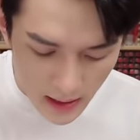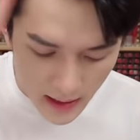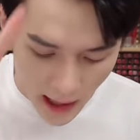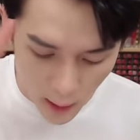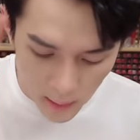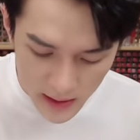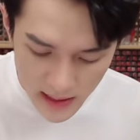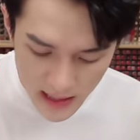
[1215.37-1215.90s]

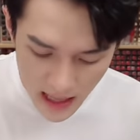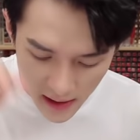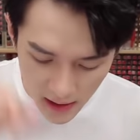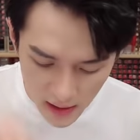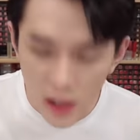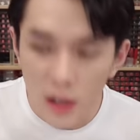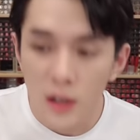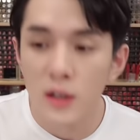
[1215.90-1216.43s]
来，我们下一
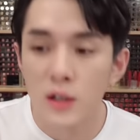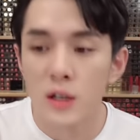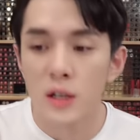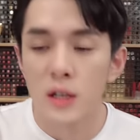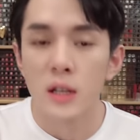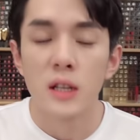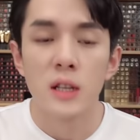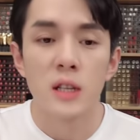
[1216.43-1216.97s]
个，
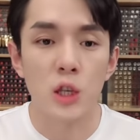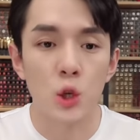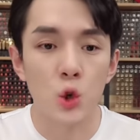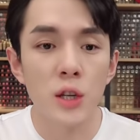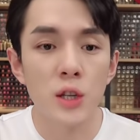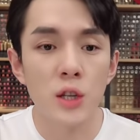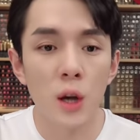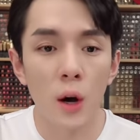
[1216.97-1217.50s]
植
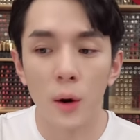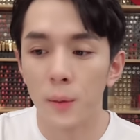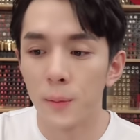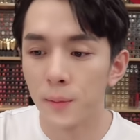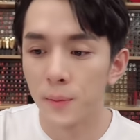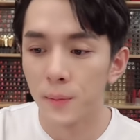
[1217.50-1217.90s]
村秀。